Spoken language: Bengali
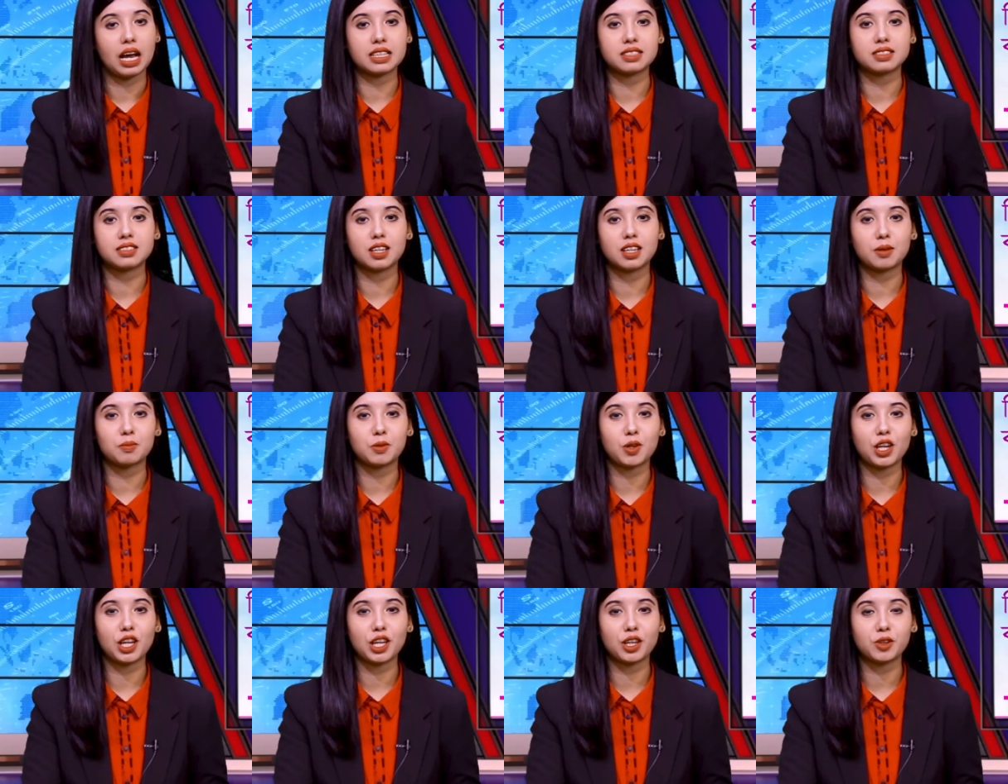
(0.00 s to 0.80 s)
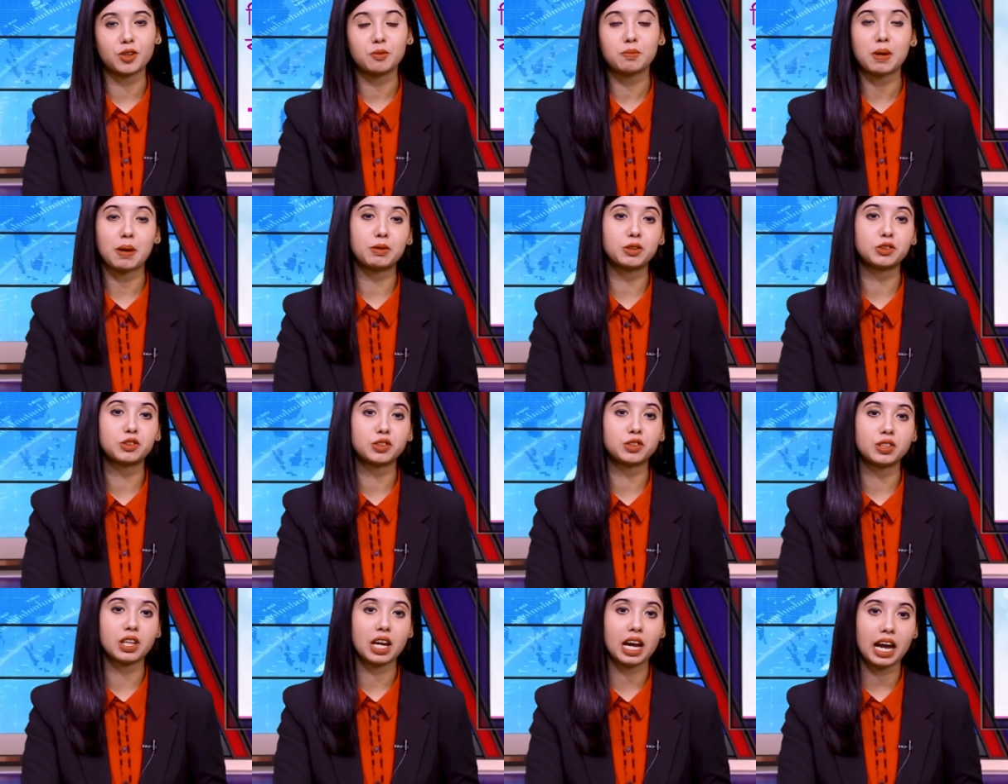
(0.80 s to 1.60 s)
আসসালামু আলাইকুম
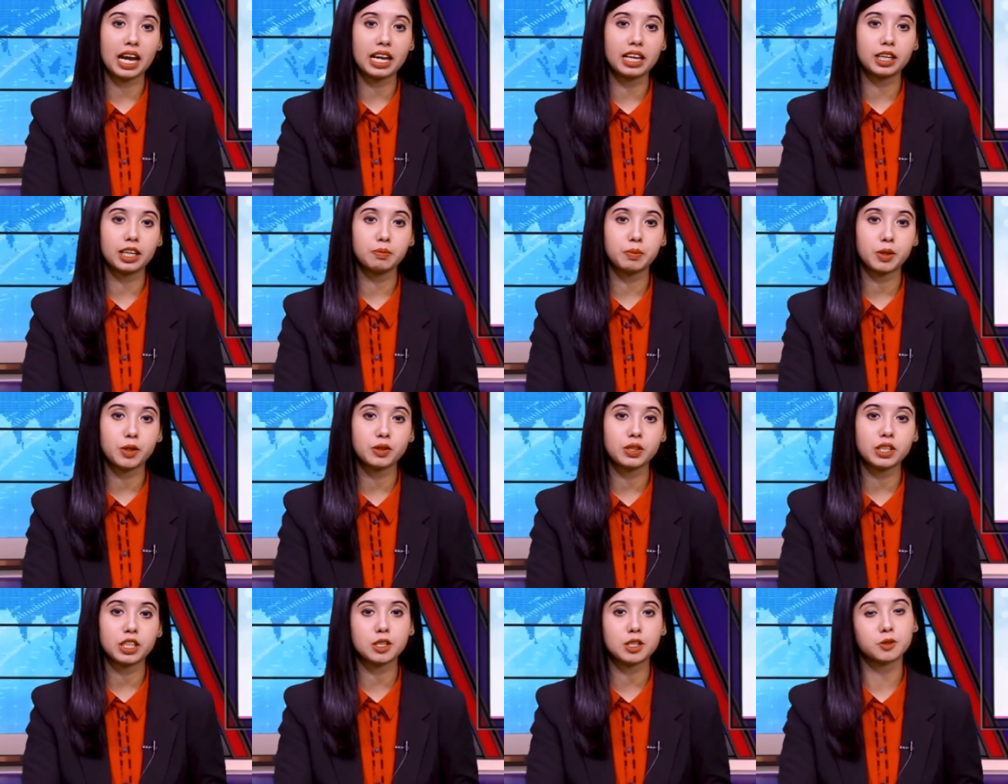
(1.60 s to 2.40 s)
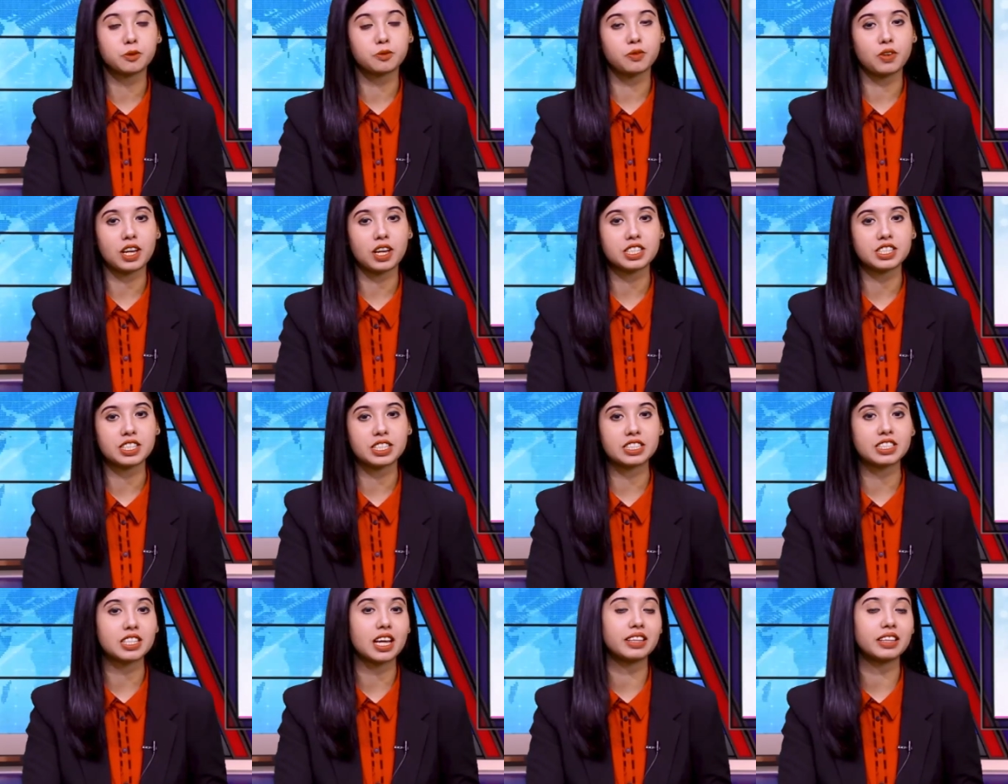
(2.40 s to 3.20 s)
আমন্ত্রণ হাইল্যান্ড বিউটি নিউজ
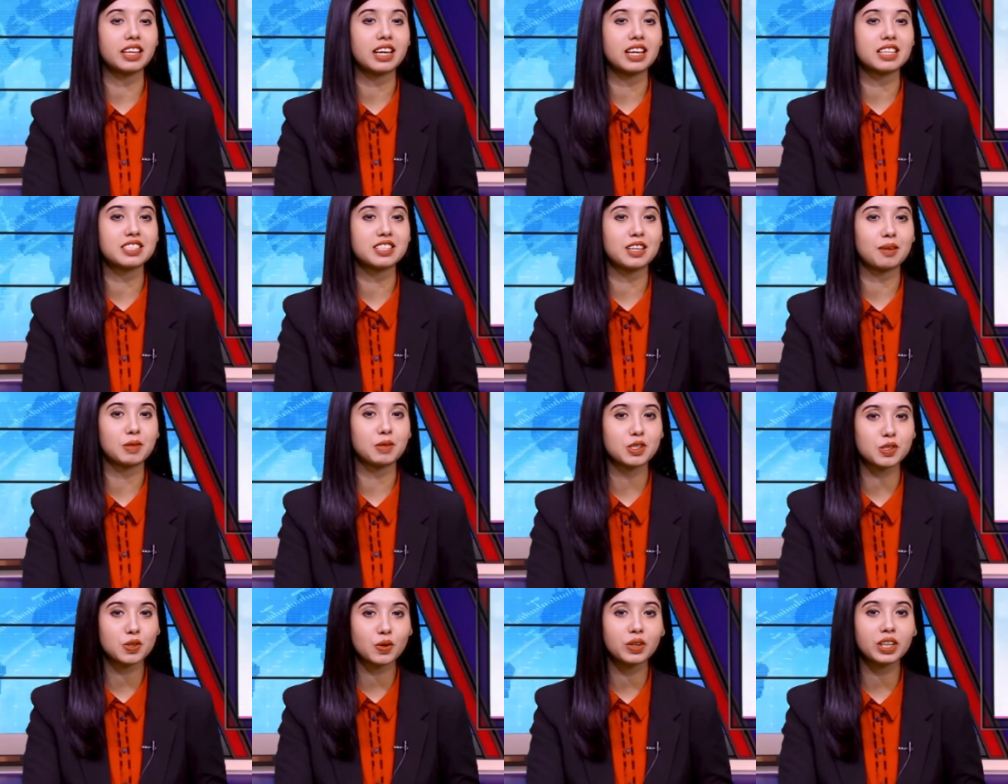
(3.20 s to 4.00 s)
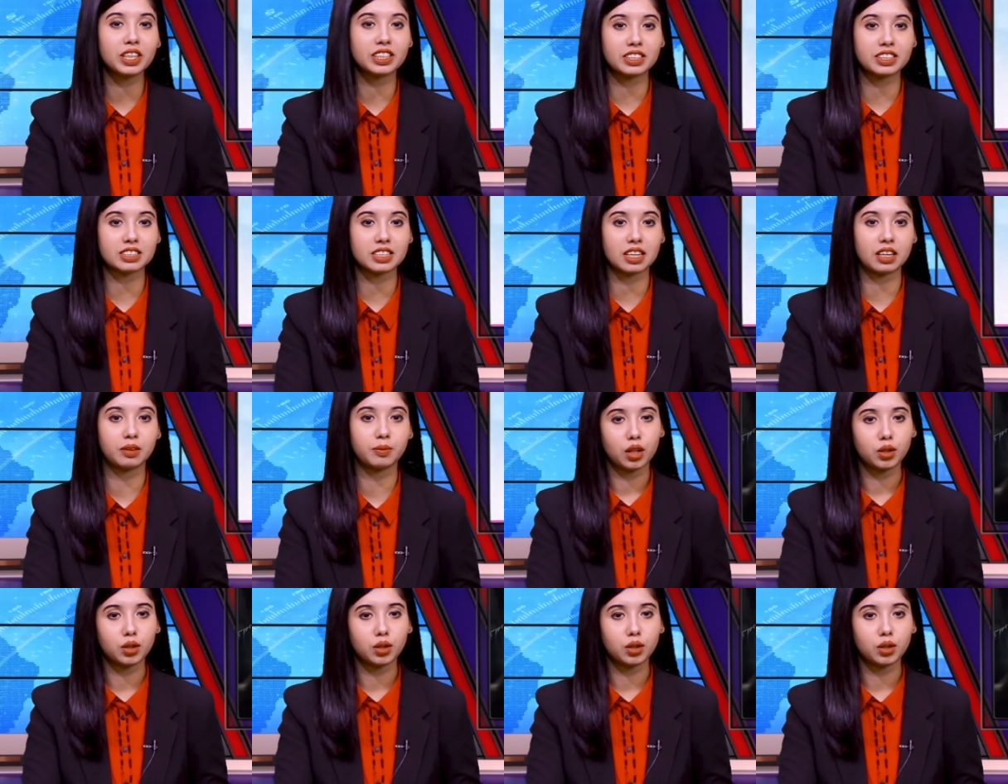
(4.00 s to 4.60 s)
ফ্ল্যাশে সাথে আছে আমি সঙ্গীতা শাহ